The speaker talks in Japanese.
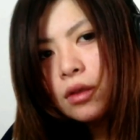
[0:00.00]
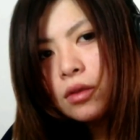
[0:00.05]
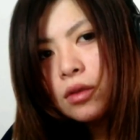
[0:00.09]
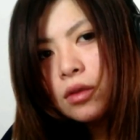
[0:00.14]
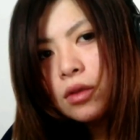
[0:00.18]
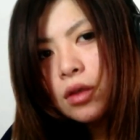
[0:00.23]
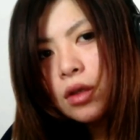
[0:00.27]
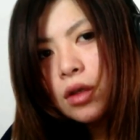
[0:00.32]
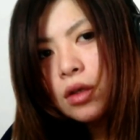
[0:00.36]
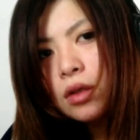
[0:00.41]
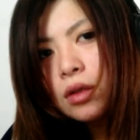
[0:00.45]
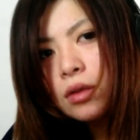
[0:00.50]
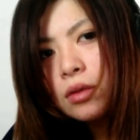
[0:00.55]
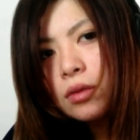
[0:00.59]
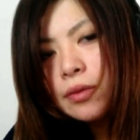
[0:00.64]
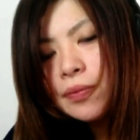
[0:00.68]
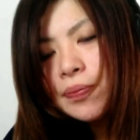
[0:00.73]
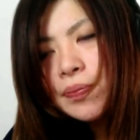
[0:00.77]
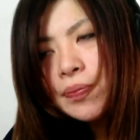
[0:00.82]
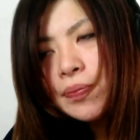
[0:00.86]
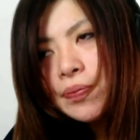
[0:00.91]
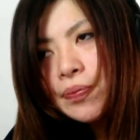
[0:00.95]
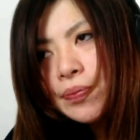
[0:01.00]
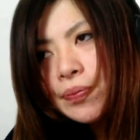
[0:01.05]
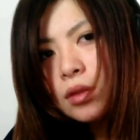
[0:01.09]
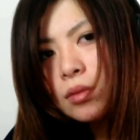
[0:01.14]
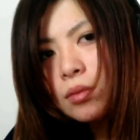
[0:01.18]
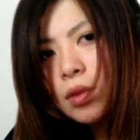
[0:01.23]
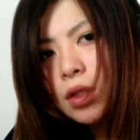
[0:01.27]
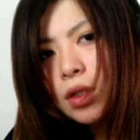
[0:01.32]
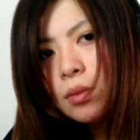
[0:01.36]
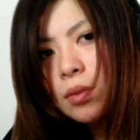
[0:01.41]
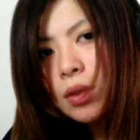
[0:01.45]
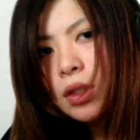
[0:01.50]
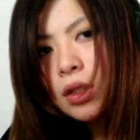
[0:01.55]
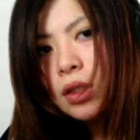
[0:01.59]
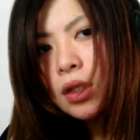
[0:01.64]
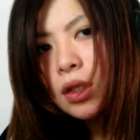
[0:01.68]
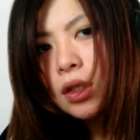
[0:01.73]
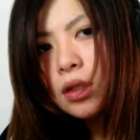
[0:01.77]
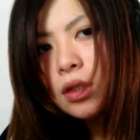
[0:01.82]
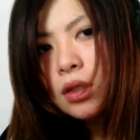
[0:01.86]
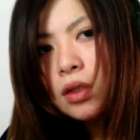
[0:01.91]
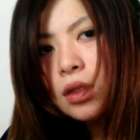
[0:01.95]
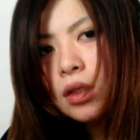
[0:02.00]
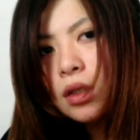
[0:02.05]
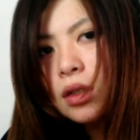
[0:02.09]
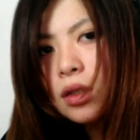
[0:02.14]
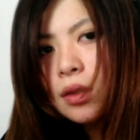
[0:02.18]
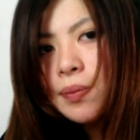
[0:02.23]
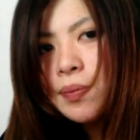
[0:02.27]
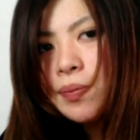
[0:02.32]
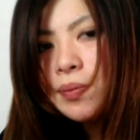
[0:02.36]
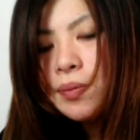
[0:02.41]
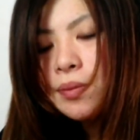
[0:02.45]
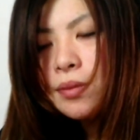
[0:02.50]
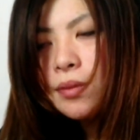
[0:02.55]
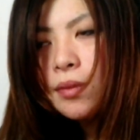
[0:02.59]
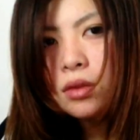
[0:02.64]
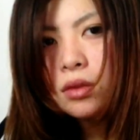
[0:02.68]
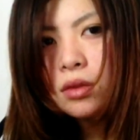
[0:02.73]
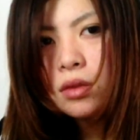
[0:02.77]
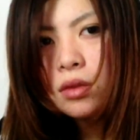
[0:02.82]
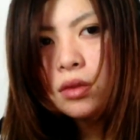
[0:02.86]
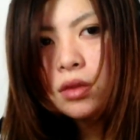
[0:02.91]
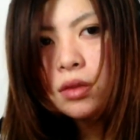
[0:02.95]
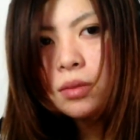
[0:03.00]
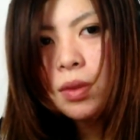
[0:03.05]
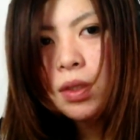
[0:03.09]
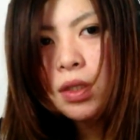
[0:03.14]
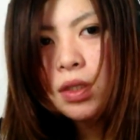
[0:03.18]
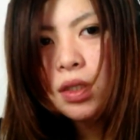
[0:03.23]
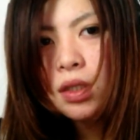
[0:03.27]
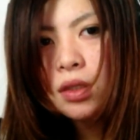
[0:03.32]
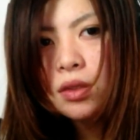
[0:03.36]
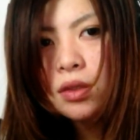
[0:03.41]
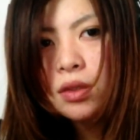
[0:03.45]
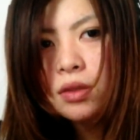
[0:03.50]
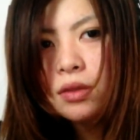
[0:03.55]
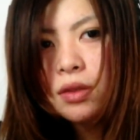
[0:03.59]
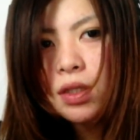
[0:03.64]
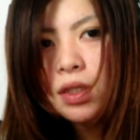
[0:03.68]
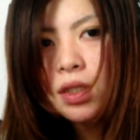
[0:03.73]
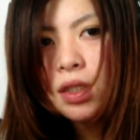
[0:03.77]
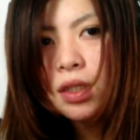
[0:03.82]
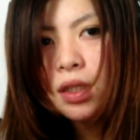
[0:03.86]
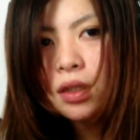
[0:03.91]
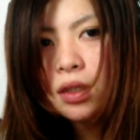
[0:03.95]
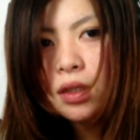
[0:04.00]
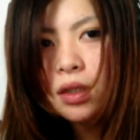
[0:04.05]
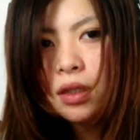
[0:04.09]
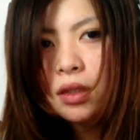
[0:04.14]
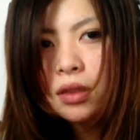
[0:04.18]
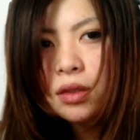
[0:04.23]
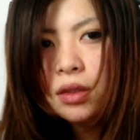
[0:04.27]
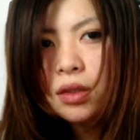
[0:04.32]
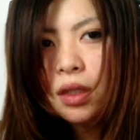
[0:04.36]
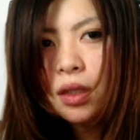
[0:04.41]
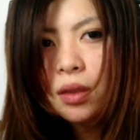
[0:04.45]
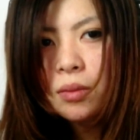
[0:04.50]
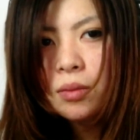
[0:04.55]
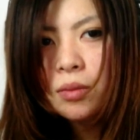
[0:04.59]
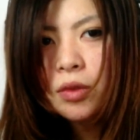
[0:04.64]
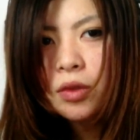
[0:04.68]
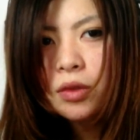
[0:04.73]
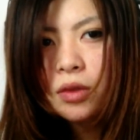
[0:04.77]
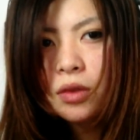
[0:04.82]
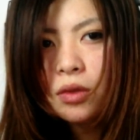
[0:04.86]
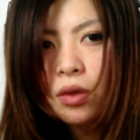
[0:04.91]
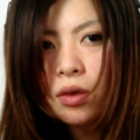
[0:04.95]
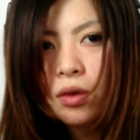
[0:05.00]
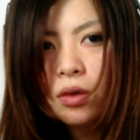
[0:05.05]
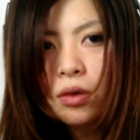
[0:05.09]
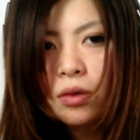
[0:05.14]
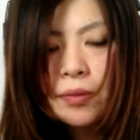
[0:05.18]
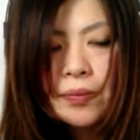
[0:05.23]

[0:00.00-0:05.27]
記憶にあるよ前みんなが言ってたあの椿ちゃんの仕業だってやつ全部嘘